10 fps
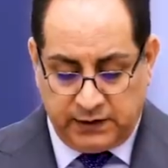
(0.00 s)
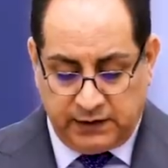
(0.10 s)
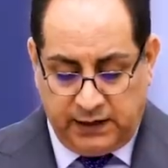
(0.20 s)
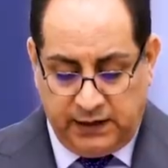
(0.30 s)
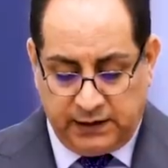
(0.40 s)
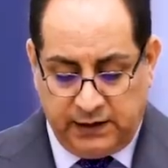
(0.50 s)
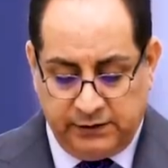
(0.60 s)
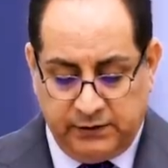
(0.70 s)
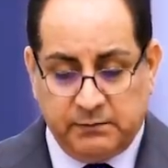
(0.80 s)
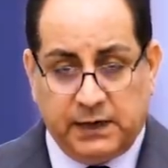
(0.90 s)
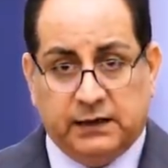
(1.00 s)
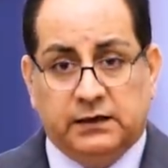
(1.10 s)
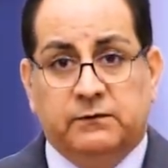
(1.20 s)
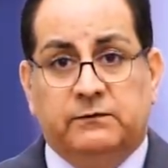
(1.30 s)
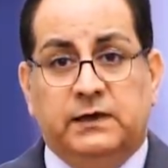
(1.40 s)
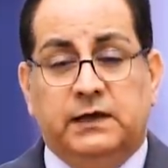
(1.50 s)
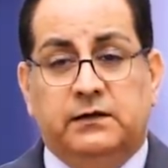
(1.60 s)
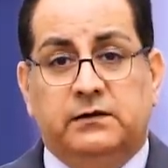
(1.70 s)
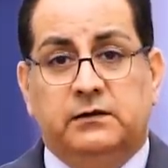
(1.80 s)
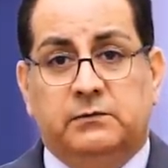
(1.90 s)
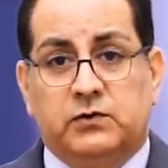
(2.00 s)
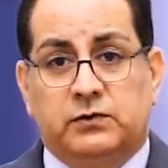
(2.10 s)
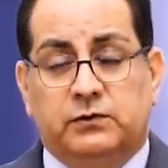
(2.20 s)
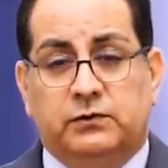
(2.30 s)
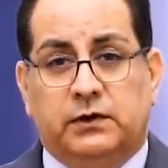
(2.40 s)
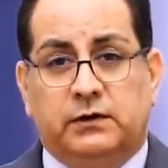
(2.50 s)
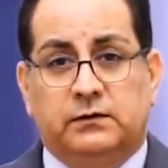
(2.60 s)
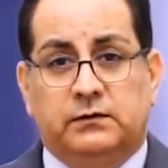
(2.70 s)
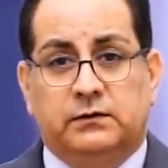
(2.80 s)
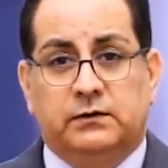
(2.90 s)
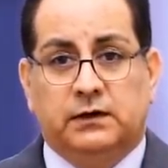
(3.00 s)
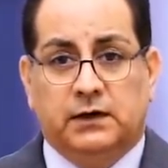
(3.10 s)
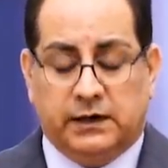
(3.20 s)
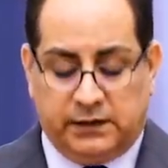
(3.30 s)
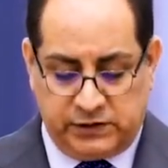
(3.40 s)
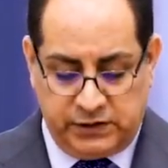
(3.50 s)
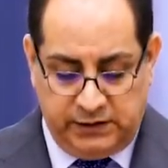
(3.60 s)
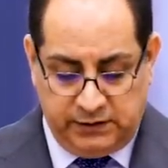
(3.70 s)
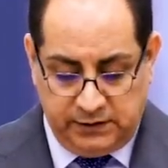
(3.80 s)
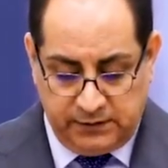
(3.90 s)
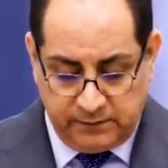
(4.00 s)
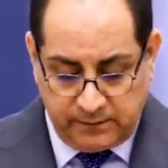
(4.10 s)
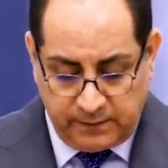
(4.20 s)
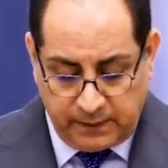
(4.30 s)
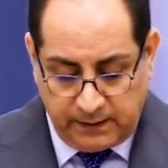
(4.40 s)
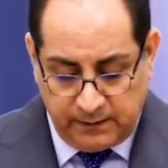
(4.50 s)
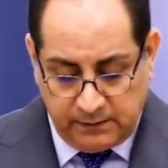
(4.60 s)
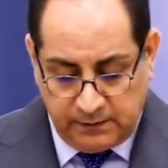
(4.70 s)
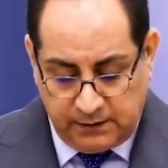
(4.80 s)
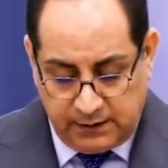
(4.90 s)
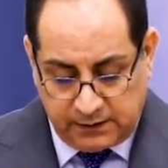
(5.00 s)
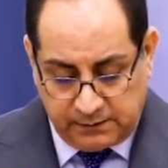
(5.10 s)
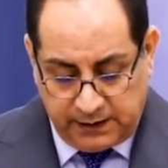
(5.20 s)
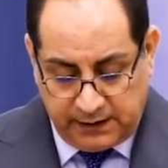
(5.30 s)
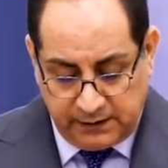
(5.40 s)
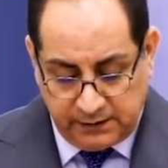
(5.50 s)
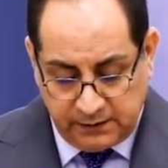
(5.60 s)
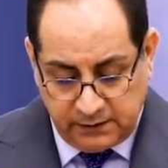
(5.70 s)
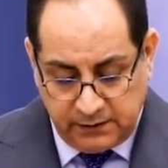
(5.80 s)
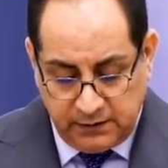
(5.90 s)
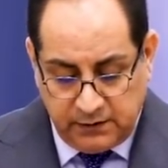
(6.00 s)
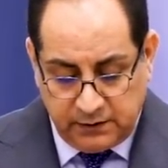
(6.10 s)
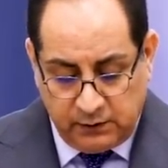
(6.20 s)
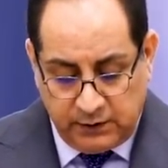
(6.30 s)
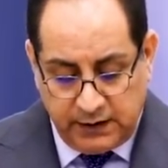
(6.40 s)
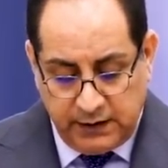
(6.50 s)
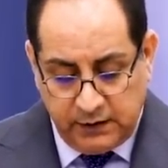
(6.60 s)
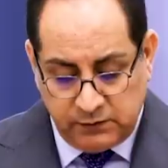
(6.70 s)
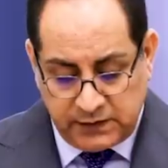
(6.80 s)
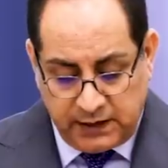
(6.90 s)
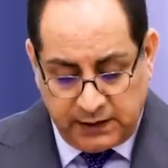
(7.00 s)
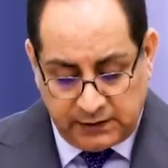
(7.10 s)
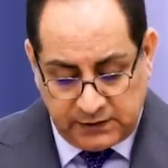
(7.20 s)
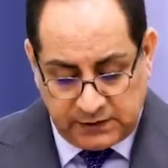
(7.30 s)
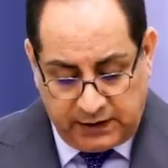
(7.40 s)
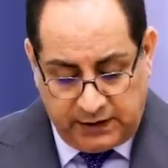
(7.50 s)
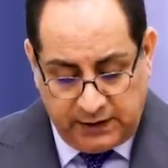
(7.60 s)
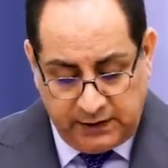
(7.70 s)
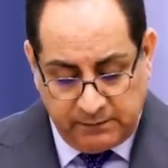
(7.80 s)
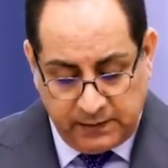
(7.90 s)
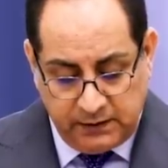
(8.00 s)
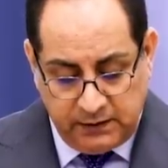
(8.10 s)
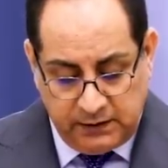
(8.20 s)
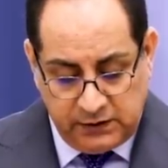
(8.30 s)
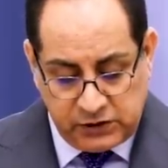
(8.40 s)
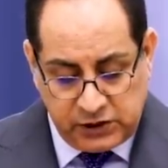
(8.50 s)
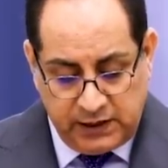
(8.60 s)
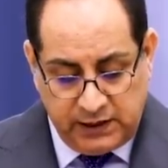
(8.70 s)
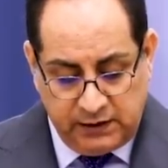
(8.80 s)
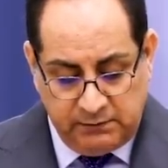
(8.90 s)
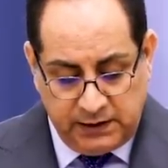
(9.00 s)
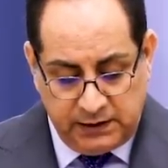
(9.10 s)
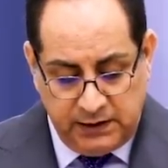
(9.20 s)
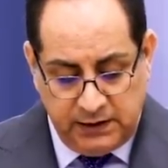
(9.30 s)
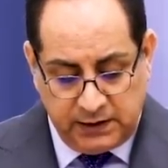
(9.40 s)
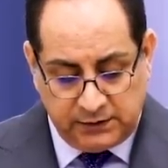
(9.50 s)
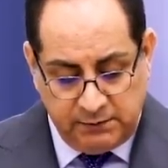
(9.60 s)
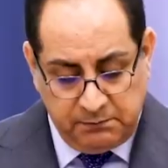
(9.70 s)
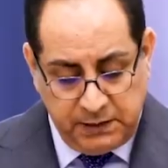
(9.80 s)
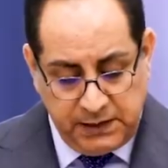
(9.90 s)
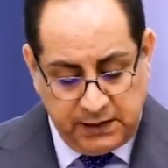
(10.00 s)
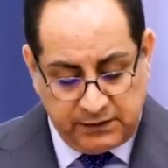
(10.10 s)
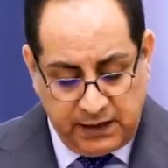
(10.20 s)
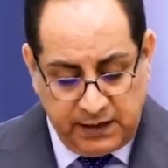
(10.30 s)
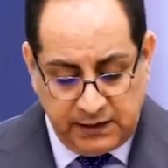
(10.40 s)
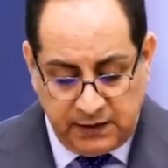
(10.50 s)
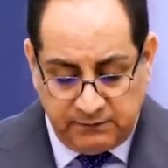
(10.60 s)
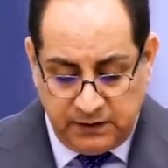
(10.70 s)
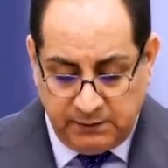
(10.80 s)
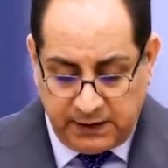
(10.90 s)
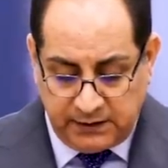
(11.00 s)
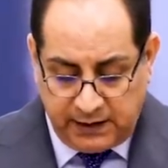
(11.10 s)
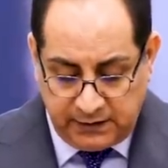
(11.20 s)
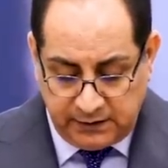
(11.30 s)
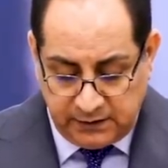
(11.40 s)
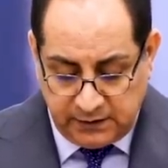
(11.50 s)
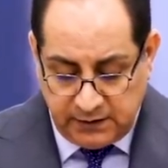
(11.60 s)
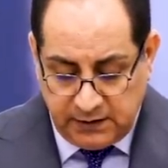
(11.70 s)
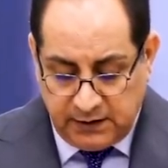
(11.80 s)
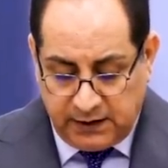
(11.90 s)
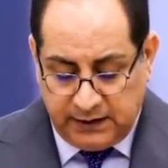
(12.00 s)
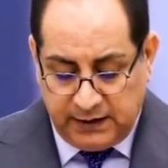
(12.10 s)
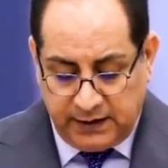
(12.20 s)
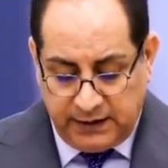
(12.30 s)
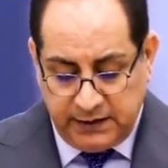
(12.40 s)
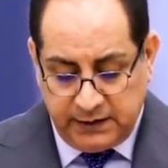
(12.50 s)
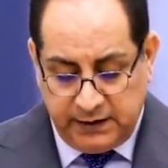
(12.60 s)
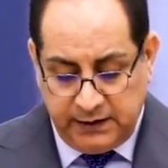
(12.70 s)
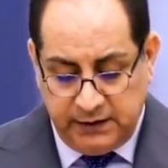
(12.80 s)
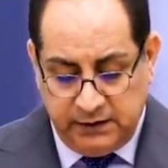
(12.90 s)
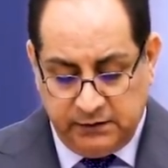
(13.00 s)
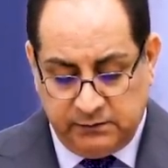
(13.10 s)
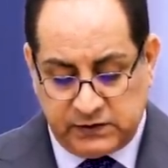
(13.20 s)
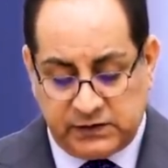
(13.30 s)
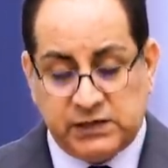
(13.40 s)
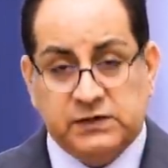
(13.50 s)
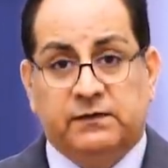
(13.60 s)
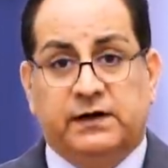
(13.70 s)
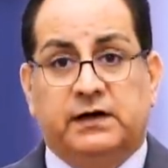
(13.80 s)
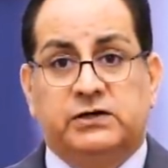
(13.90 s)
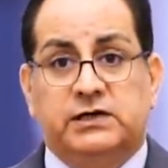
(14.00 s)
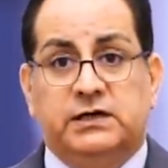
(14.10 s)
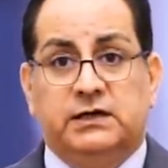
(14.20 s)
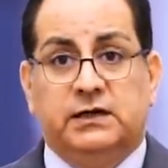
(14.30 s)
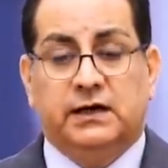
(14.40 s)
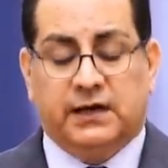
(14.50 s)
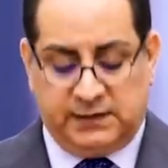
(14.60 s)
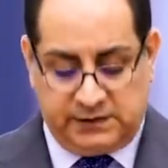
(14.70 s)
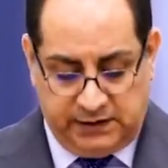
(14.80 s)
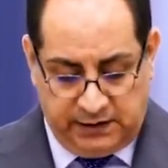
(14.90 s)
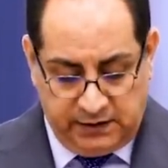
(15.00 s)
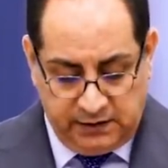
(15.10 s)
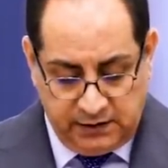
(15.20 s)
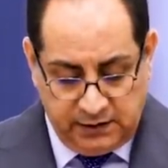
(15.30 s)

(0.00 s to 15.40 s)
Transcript: يتعارض مع تنفيذ مشروع الرشيد أربعة تولي وزارة الصحة إنشاء مدينة طبية ثانية في بغداد على هيكل مستشفى الرشيد العسكري